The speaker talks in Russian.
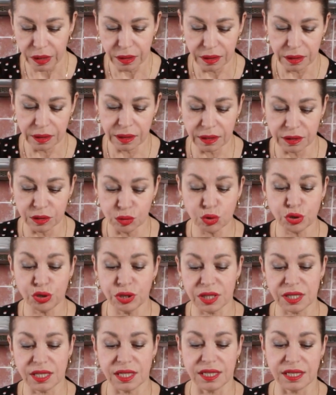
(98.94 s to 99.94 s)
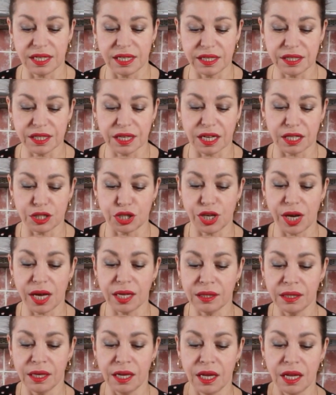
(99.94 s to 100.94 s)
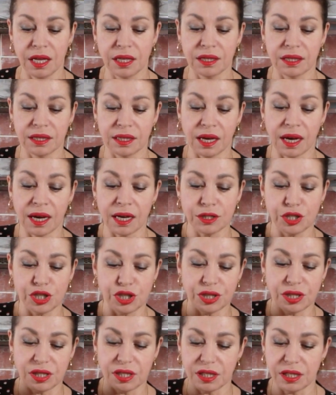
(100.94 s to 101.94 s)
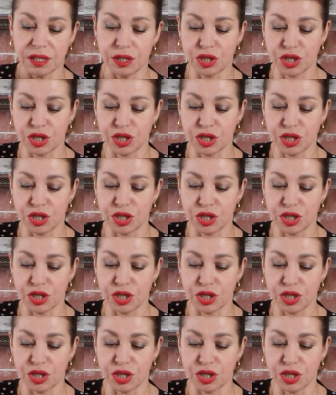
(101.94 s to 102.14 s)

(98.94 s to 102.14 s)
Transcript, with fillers: А, нужно разделить качан на 4